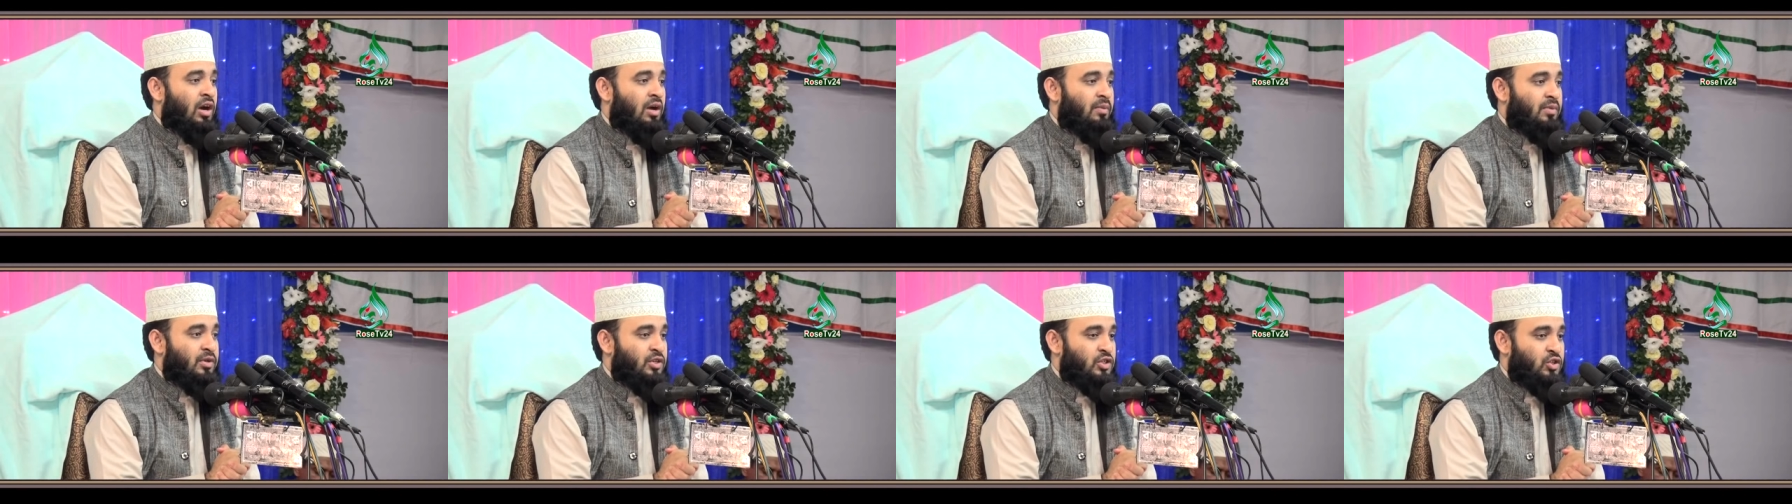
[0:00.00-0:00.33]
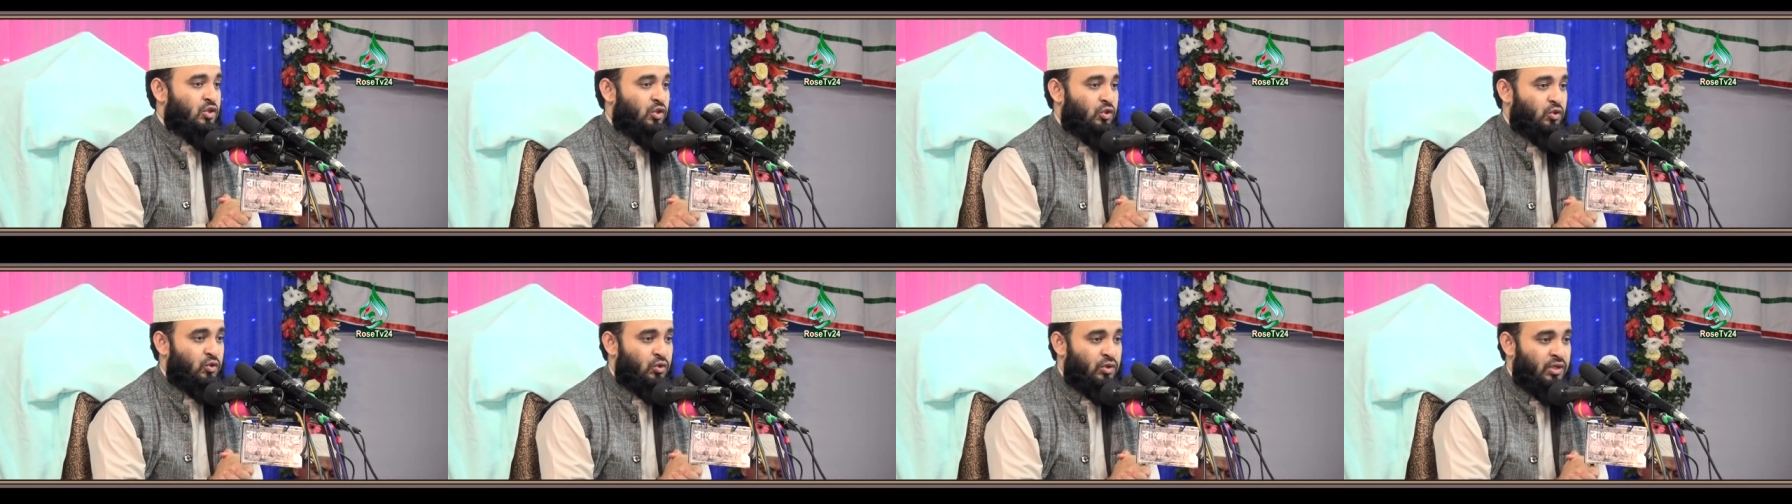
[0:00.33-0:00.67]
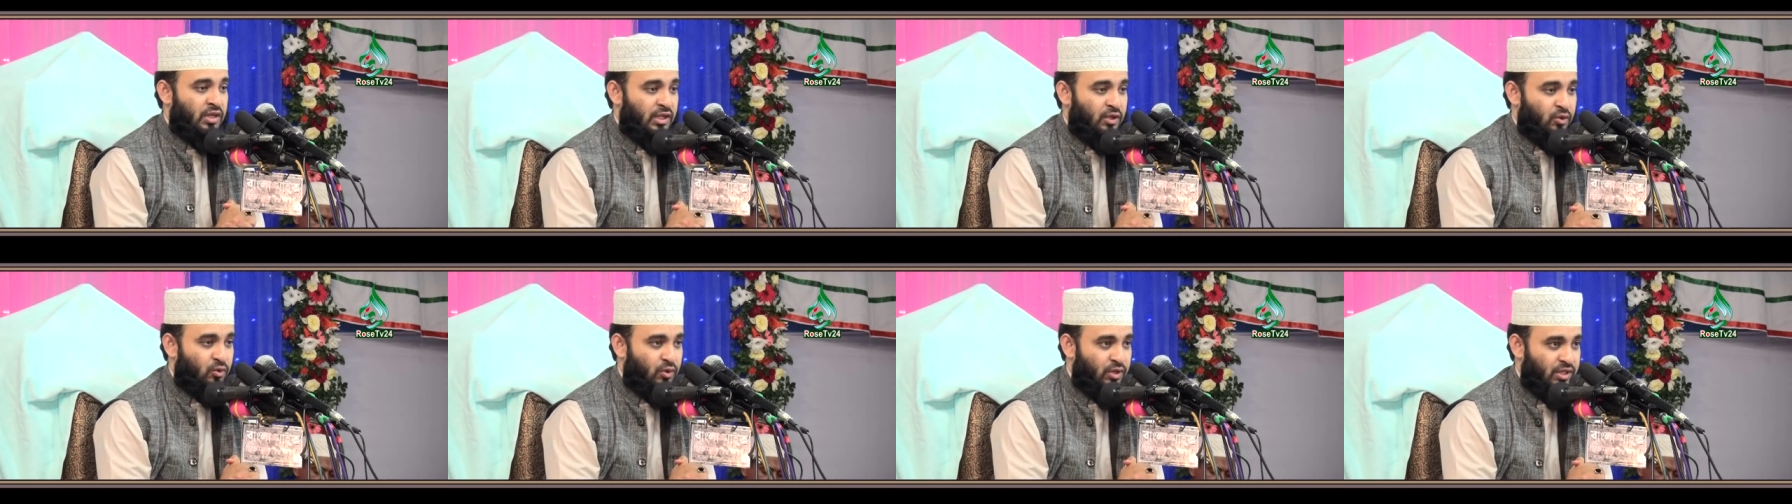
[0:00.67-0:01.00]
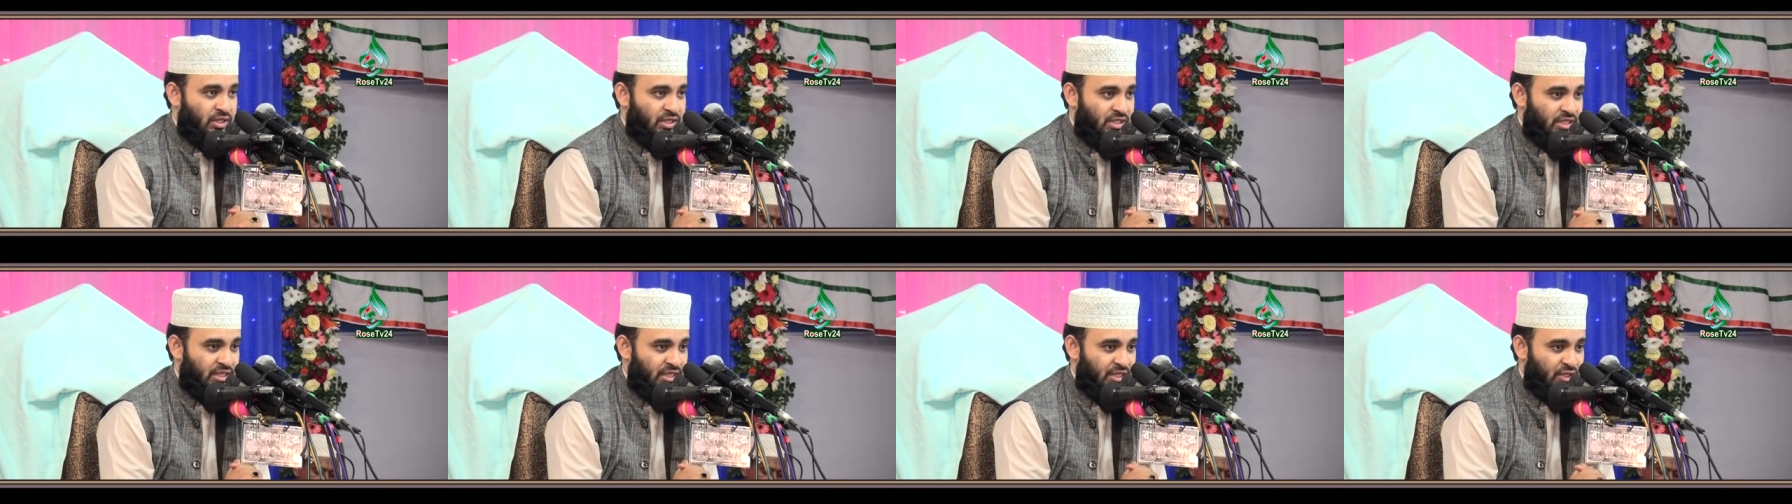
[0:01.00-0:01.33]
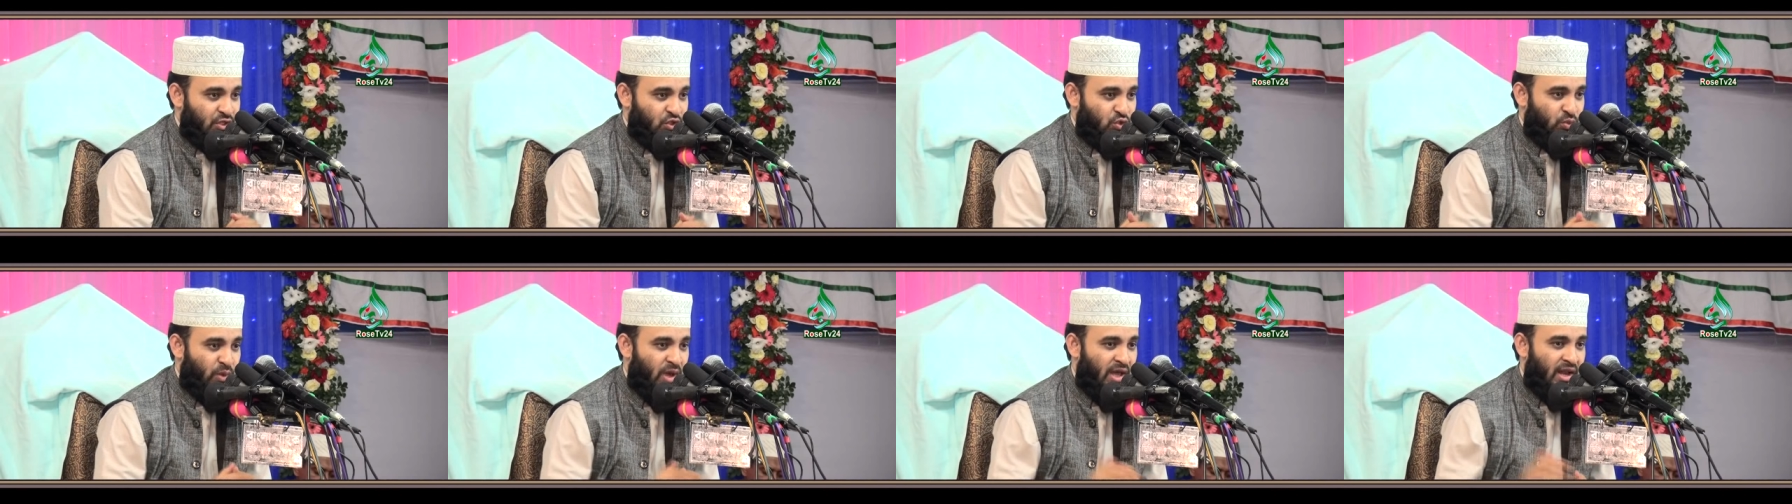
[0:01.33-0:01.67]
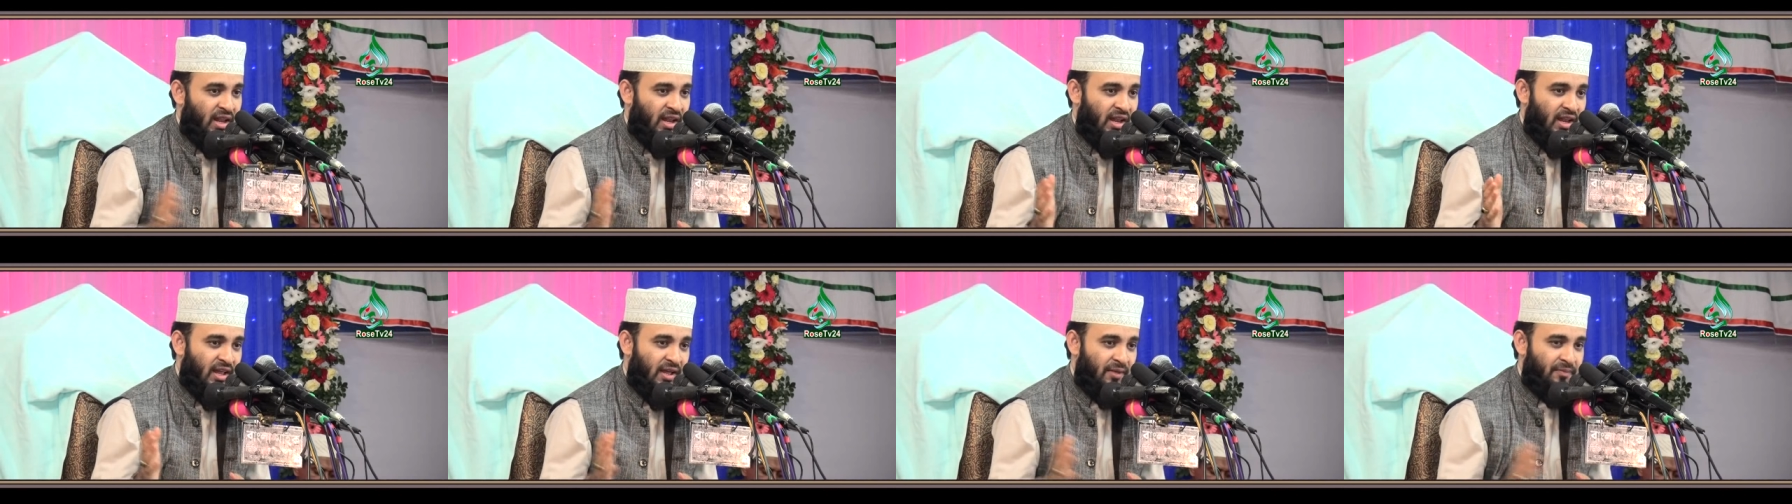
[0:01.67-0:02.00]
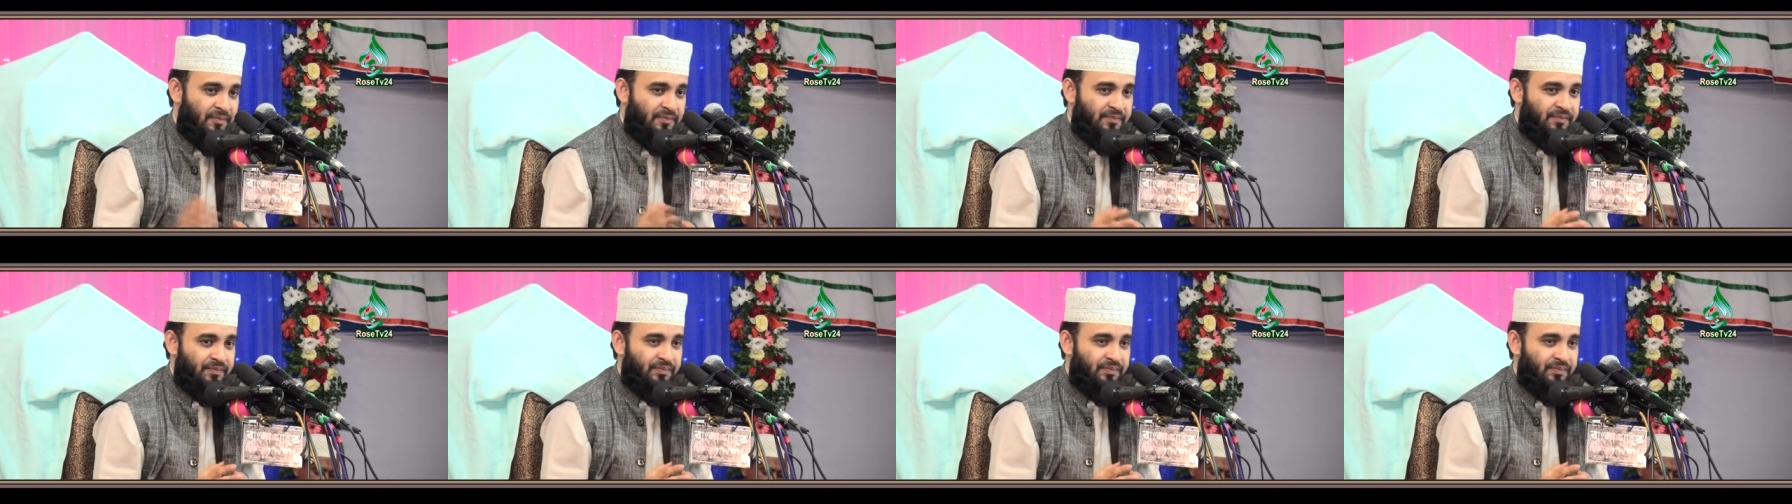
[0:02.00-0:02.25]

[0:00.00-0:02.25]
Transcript: মহাবিশ্ব তৈরি করেছি সুবহানাল্লাহ